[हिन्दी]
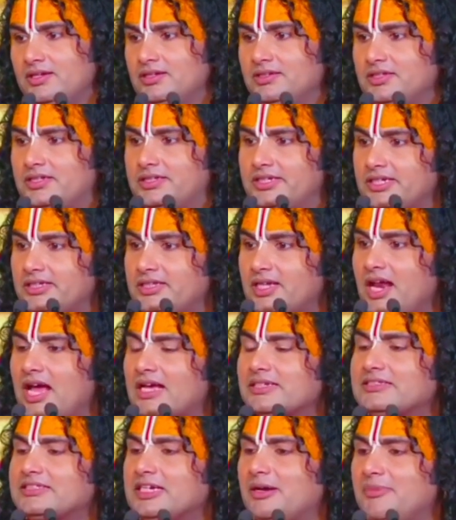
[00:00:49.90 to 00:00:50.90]
जितना
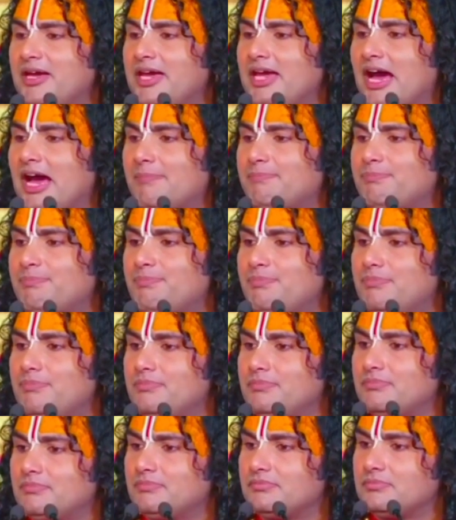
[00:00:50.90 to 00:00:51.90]
समय आप
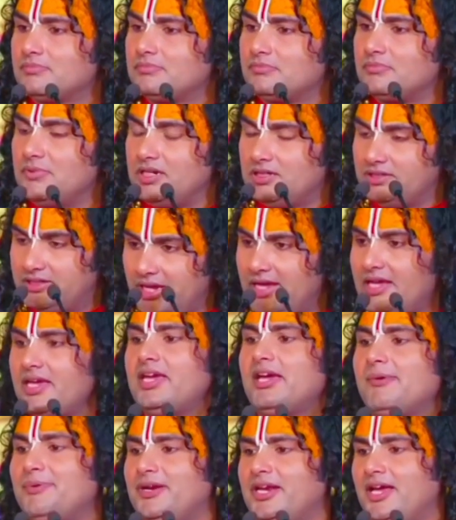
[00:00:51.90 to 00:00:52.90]
देंगे
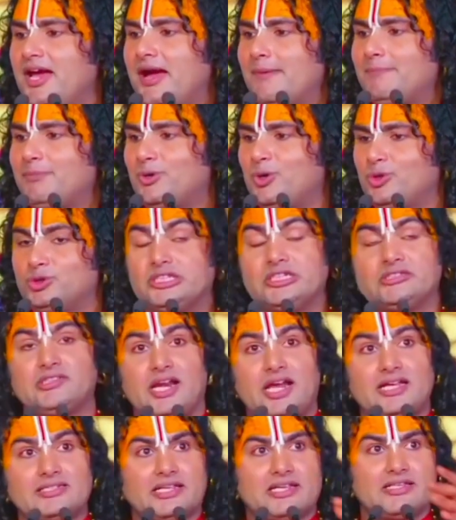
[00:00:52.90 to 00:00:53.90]
अपने आप को जितना
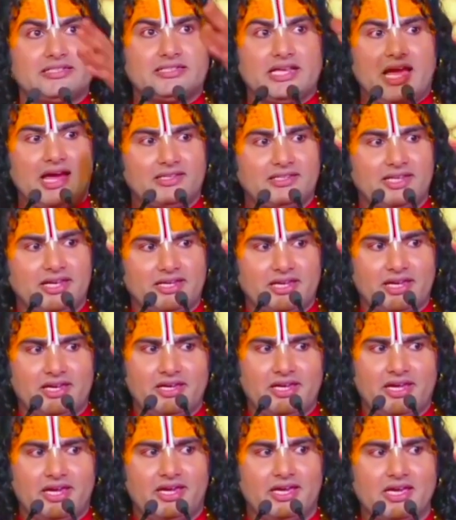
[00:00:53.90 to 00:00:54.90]
संसार
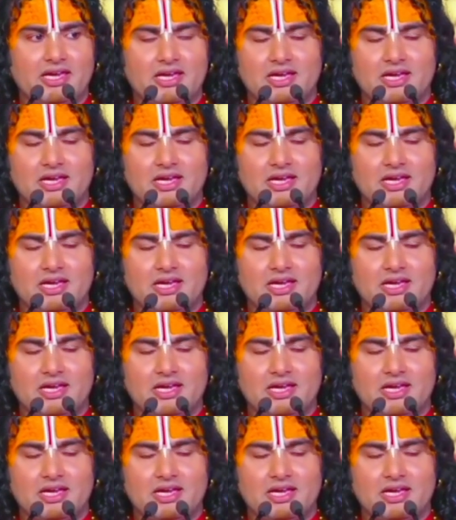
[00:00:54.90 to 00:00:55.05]
देखेंगे